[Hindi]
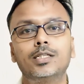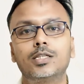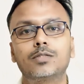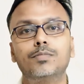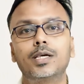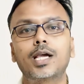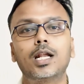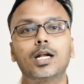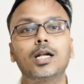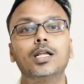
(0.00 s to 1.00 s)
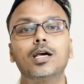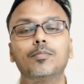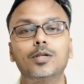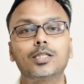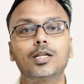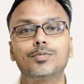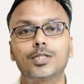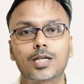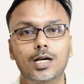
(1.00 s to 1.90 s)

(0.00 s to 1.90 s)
है जिसमें कनाडा ने अपने तरफ से